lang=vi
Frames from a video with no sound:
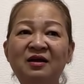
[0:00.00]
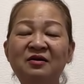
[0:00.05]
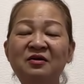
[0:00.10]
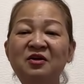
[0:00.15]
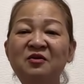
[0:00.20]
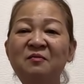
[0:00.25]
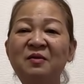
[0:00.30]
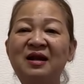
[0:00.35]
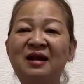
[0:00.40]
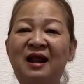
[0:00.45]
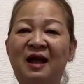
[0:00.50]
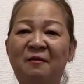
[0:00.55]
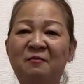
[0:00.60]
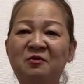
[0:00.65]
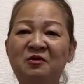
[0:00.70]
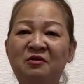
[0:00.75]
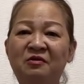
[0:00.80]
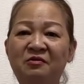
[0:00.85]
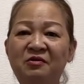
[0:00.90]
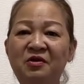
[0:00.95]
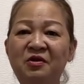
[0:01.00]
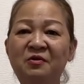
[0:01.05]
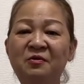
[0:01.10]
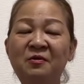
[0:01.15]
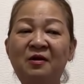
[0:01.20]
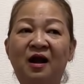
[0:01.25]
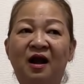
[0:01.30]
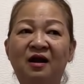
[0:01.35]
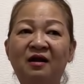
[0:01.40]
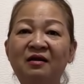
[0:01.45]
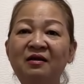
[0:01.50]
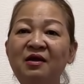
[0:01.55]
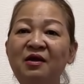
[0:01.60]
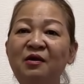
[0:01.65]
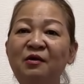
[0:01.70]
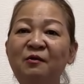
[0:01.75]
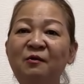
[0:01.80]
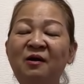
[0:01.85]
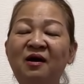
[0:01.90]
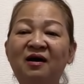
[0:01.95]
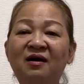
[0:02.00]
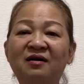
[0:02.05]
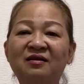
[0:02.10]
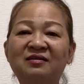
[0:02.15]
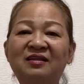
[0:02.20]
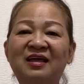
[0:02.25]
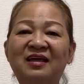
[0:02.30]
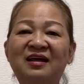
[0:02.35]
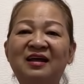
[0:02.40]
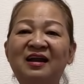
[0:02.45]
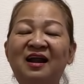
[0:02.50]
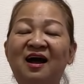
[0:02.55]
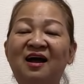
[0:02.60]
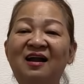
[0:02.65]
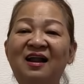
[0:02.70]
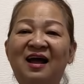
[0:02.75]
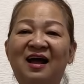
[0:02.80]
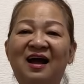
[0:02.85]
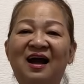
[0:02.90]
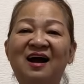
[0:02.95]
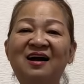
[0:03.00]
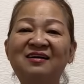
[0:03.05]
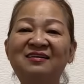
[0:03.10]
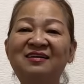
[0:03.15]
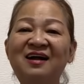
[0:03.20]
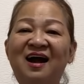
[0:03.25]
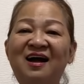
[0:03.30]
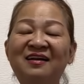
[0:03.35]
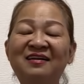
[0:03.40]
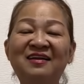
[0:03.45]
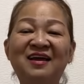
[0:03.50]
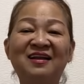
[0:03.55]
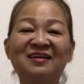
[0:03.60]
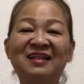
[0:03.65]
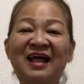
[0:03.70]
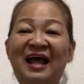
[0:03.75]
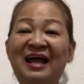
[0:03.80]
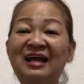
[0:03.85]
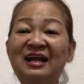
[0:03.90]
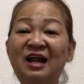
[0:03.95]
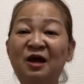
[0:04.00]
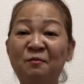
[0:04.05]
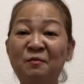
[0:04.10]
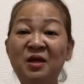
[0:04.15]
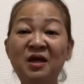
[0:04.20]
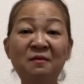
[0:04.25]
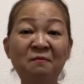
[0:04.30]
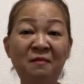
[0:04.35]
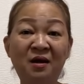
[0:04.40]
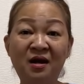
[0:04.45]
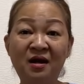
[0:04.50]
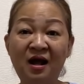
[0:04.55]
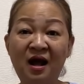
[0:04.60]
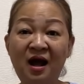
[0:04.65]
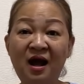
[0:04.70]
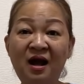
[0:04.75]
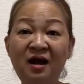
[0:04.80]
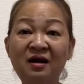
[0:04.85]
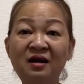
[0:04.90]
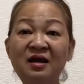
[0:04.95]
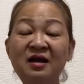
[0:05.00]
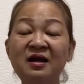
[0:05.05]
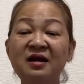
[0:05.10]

nếu mình làm được nhiêu cận nhiêu á thì cái đó là ơn trên nhìn thấy là biết mình hết